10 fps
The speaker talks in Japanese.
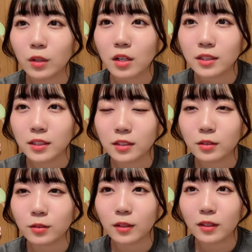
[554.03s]
小川選
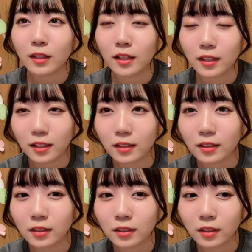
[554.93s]
手だったり
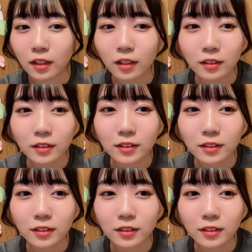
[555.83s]
あ